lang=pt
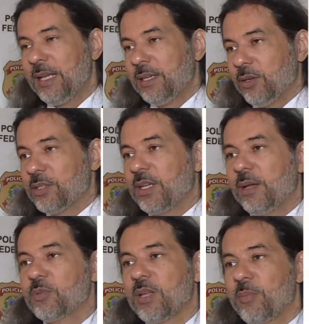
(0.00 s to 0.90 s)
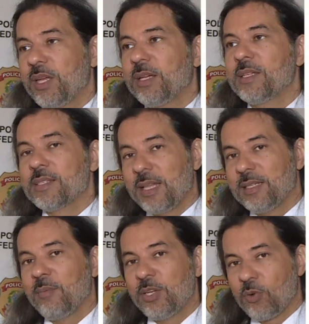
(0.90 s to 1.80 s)
que nós queremos saber
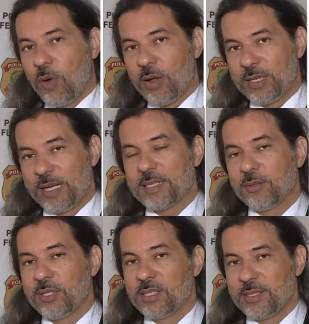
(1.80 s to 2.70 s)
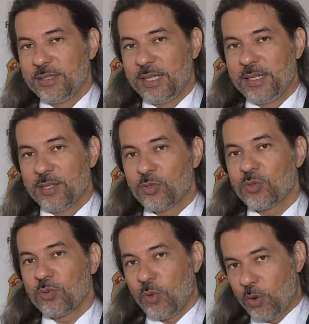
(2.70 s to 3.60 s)
exatamente qual a ligação desses
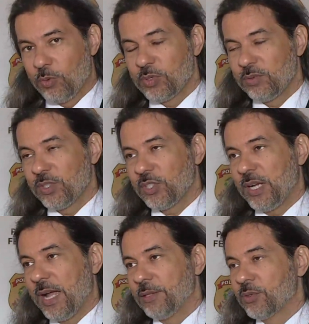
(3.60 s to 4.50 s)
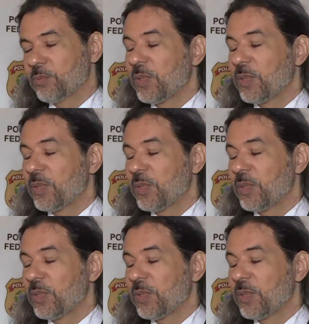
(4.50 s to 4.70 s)
endereços com os investigados.